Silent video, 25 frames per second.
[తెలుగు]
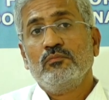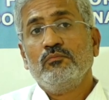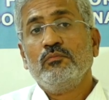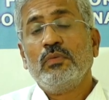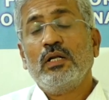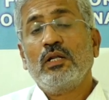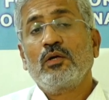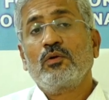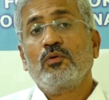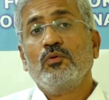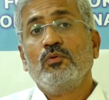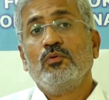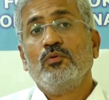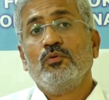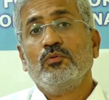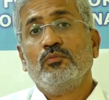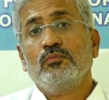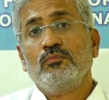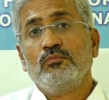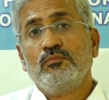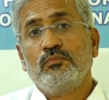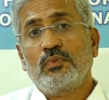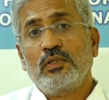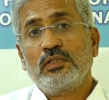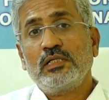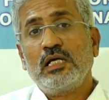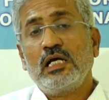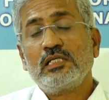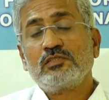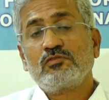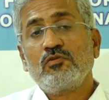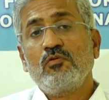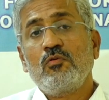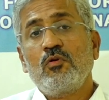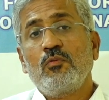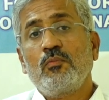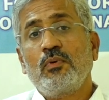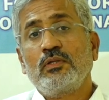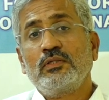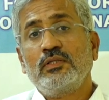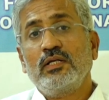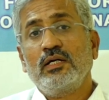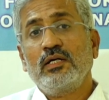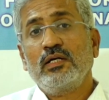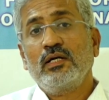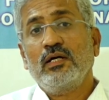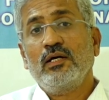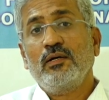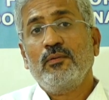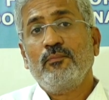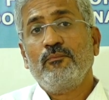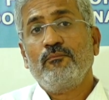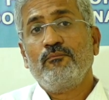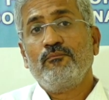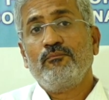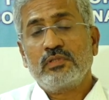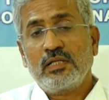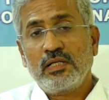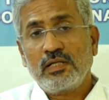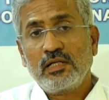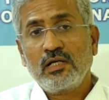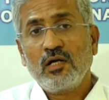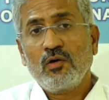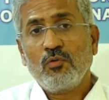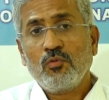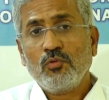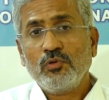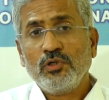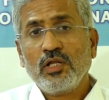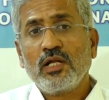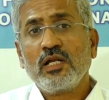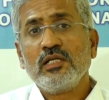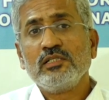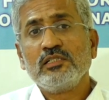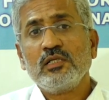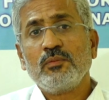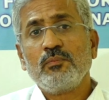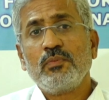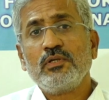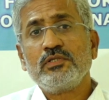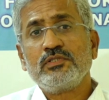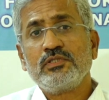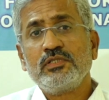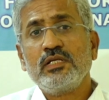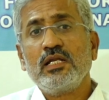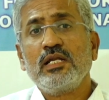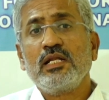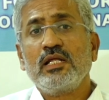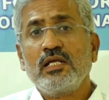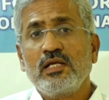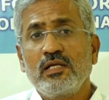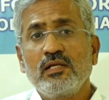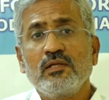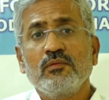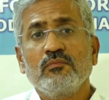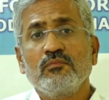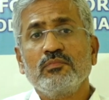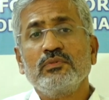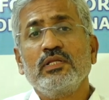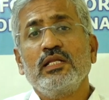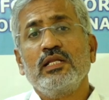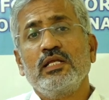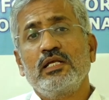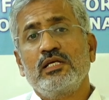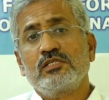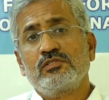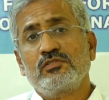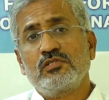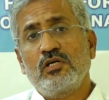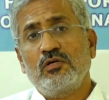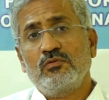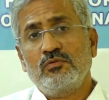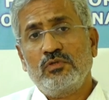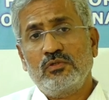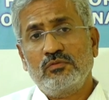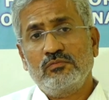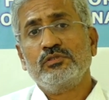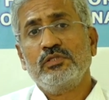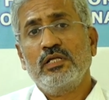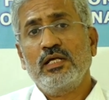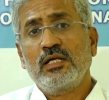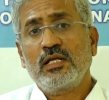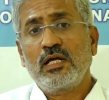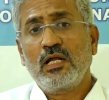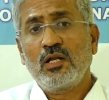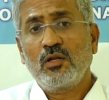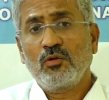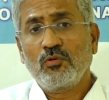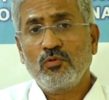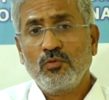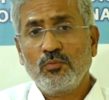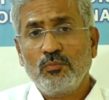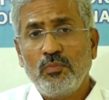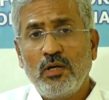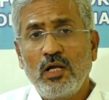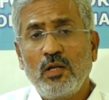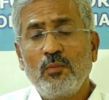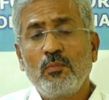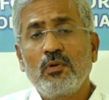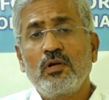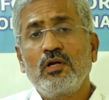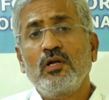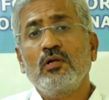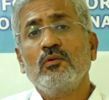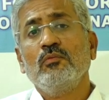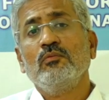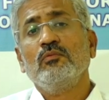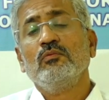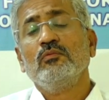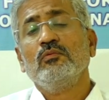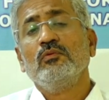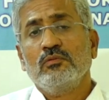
మనకు ప్రజాస్వామ్యబద్ధంగా సరిగ్గా ఉండరని చెప్పేసి నేను తెలియజేస్తా ఉన్నాను నేరాలకు పాల్పడడం